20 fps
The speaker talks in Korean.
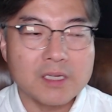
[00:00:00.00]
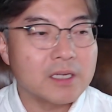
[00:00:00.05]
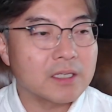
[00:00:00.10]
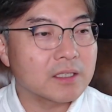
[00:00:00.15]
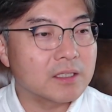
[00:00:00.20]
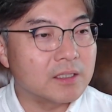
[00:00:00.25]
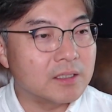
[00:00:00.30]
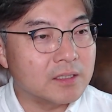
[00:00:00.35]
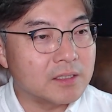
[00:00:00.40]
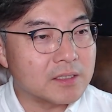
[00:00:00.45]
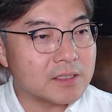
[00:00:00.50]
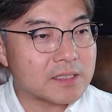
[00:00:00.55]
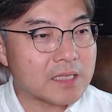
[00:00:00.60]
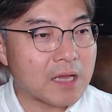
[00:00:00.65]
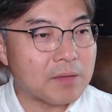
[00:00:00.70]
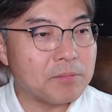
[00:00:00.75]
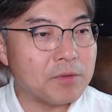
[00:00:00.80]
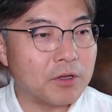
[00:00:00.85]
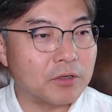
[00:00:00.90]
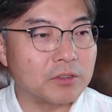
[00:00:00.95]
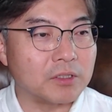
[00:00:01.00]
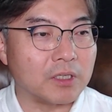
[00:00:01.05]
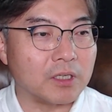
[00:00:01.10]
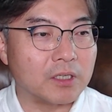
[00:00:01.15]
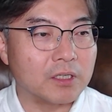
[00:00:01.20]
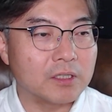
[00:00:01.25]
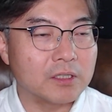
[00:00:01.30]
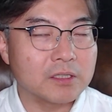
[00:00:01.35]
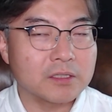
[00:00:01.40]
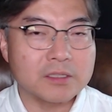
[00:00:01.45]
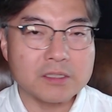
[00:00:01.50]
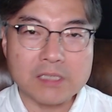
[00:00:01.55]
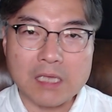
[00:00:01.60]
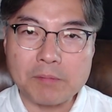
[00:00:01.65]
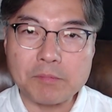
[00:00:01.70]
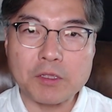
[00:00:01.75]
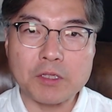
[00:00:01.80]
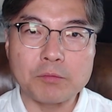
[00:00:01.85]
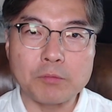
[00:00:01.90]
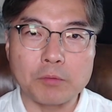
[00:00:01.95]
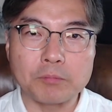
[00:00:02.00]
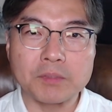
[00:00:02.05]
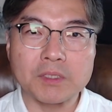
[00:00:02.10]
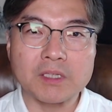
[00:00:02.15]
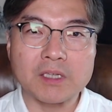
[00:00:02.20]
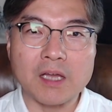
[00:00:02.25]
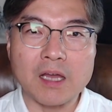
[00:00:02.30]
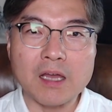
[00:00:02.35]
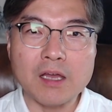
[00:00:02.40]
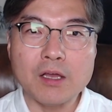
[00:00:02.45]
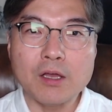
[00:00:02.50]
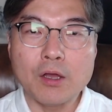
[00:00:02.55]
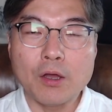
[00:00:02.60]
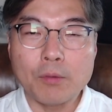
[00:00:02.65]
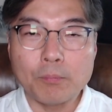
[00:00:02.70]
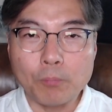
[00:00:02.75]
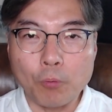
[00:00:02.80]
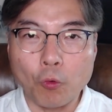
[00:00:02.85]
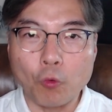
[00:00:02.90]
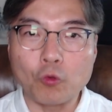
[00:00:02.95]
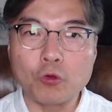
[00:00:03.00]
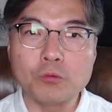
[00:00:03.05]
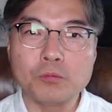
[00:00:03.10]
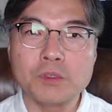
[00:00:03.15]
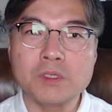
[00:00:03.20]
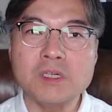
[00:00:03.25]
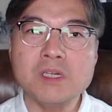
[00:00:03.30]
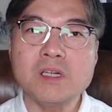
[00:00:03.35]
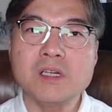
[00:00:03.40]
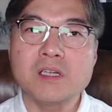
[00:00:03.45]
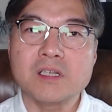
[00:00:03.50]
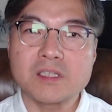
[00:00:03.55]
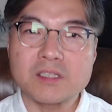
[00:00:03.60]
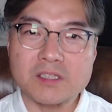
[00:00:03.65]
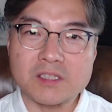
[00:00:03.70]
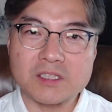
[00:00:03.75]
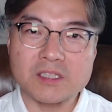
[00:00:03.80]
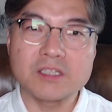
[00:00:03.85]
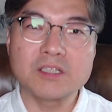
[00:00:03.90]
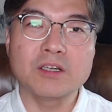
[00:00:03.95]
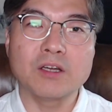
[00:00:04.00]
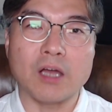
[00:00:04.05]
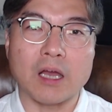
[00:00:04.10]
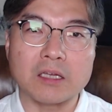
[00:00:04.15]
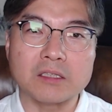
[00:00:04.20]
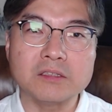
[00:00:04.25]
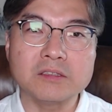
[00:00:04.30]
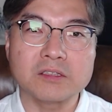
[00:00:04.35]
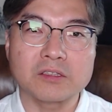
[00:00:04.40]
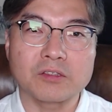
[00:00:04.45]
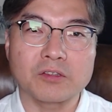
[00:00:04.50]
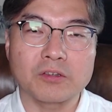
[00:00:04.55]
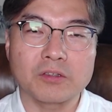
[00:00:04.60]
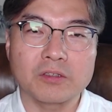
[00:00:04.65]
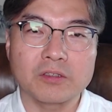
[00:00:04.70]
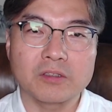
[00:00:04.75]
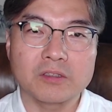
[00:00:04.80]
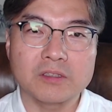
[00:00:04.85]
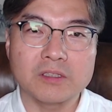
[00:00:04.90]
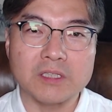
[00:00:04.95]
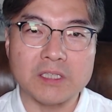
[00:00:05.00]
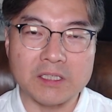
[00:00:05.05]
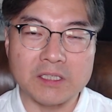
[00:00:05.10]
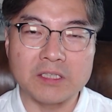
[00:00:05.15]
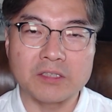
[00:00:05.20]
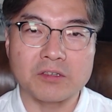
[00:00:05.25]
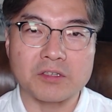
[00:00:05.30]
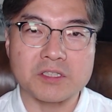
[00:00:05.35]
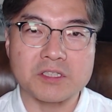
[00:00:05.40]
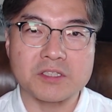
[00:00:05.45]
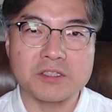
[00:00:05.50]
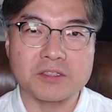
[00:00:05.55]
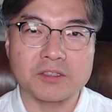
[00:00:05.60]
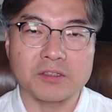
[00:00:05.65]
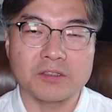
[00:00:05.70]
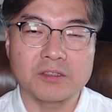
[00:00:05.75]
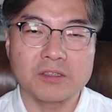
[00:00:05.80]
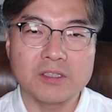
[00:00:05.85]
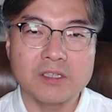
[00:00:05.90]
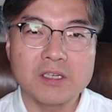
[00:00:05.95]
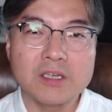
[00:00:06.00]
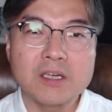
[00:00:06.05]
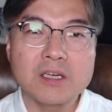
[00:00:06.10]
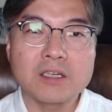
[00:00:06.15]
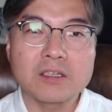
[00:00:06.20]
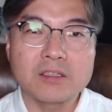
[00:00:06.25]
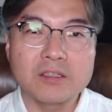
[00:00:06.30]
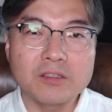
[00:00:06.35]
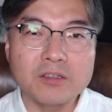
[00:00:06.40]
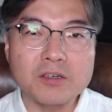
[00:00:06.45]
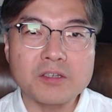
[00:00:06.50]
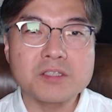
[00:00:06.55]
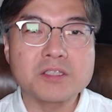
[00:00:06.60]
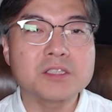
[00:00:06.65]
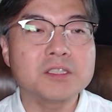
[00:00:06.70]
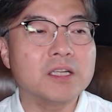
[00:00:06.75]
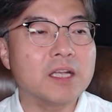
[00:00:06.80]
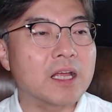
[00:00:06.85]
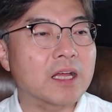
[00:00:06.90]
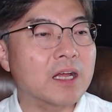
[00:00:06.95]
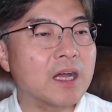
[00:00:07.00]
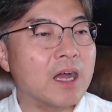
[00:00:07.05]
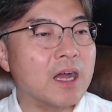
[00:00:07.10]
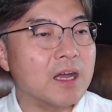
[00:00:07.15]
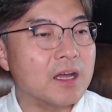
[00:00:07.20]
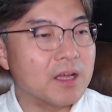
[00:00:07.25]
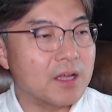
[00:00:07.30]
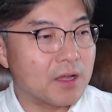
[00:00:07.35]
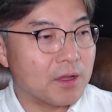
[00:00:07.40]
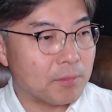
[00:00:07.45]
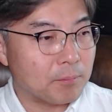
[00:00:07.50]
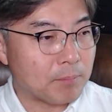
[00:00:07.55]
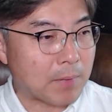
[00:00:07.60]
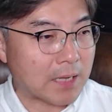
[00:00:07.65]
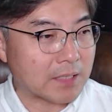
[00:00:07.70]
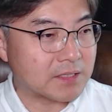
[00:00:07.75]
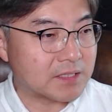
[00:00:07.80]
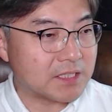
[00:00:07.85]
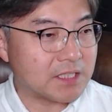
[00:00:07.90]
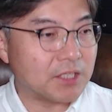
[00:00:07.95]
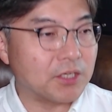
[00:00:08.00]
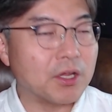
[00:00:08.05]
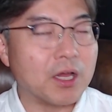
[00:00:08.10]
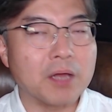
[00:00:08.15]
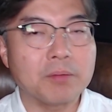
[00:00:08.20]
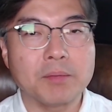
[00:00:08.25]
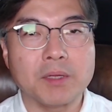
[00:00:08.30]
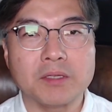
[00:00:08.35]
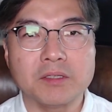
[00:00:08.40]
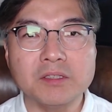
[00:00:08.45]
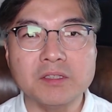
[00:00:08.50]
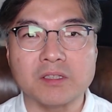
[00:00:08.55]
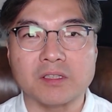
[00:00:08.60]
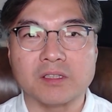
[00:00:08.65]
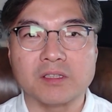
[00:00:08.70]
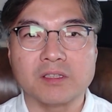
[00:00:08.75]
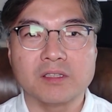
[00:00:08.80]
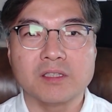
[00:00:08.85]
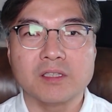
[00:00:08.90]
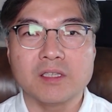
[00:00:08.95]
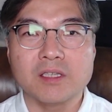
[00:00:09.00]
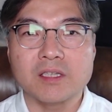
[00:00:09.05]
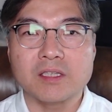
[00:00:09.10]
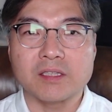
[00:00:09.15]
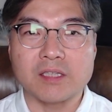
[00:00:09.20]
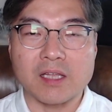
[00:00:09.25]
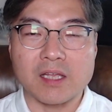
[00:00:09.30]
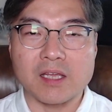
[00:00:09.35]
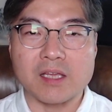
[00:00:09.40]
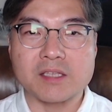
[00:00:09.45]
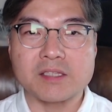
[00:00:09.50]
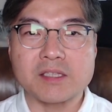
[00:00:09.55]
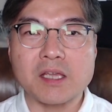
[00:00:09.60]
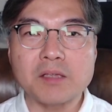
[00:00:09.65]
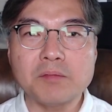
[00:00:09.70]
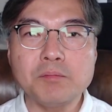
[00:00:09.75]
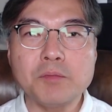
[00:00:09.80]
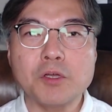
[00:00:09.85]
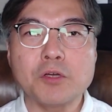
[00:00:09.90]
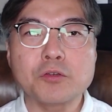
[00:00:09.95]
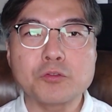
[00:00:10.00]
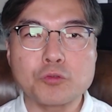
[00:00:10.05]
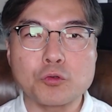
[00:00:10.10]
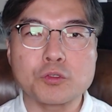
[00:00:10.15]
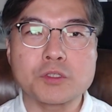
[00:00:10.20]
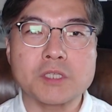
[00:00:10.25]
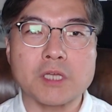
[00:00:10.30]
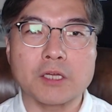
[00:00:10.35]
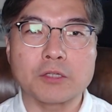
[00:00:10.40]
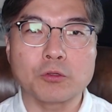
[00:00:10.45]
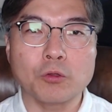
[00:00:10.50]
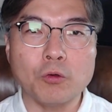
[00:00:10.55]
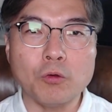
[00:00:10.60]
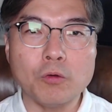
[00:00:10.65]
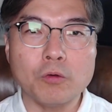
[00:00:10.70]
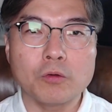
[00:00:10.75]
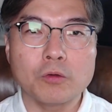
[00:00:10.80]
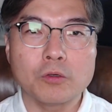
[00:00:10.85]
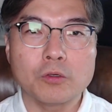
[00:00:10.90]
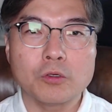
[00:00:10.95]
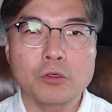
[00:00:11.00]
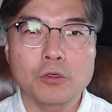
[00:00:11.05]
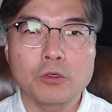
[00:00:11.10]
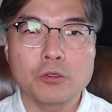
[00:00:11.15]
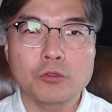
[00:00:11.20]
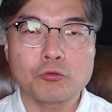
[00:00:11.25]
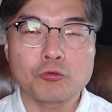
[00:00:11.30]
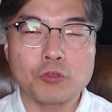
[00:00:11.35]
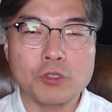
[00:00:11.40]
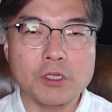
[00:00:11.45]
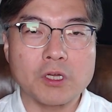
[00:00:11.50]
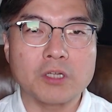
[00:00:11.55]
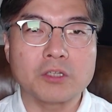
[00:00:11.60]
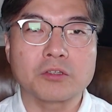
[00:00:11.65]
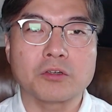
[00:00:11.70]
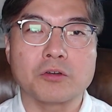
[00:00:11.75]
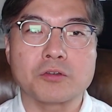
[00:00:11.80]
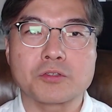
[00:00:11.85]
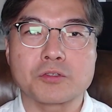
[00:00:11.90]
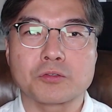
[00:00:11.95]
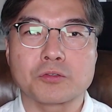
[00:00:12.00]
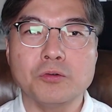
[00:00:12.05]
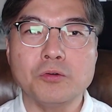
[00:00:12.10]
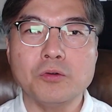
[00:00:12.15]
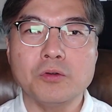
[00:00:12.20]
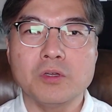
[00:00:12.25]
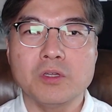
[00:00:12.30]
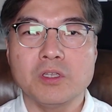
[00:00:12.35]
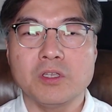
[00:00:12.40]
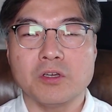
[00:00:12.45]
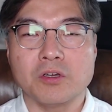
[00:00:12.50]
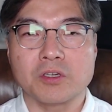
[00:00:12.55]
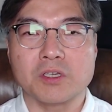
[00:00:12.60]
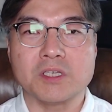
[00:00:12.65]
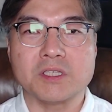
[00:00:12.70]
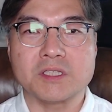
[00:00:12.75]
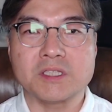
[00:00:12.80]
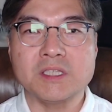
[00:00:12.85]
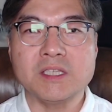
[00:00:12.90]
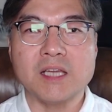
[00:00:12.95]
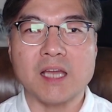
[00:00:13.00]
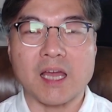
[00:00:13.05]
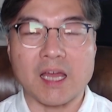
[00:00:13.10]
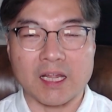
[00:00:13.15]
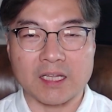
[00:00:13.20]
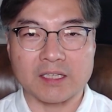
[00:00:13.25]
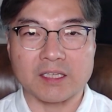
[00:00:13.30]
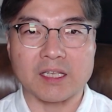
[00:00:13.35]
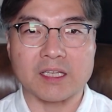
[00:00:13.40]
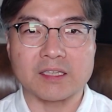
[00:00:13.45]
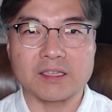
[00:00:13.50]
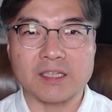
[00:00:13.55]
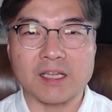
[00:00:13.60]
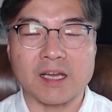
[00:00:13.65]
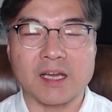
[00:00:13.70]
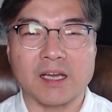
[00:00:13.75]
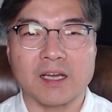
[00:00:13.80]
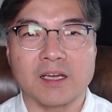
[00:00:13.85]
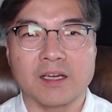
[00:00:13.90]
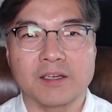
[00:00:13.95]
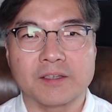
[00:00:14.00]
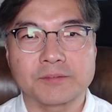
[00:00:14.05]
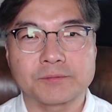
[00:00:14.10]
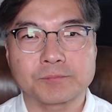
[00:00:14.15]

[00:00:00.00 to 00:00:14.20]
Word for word: 그 사명을 그 사명이 뭡니까 복음을 증거하는 일인 것이죠. 그것을 내가 마치려 하면은 내 생명조차도 귀한 것으로 여기지 않겠다.